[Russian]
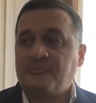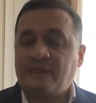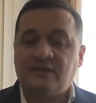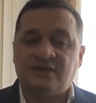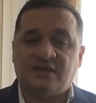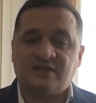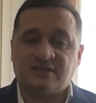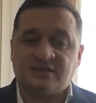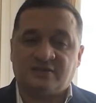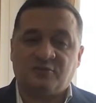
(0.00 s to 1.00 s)

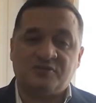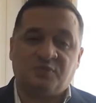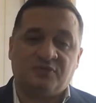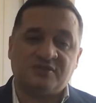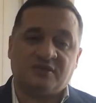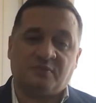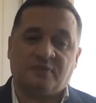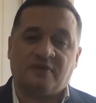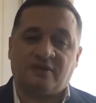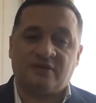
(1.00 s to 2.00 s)
интересный такой способ,
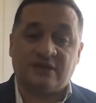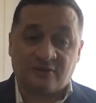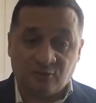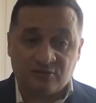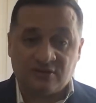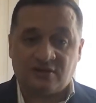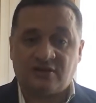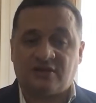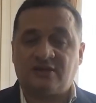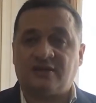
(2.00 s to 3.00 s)
э, народный.
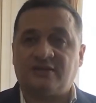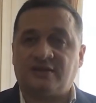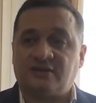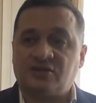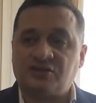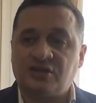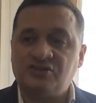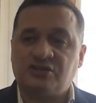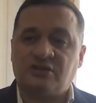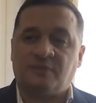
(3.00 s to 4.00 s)
Когда-то одна
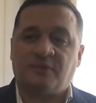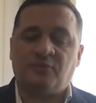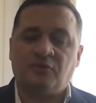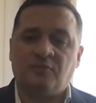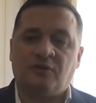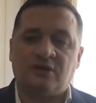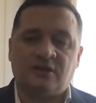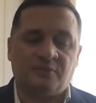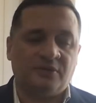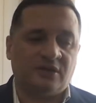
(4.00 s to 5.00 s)
женщина, по-моему,
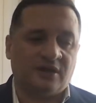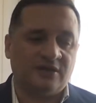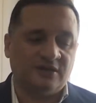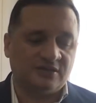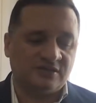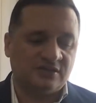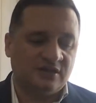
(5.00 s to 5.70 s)
она была из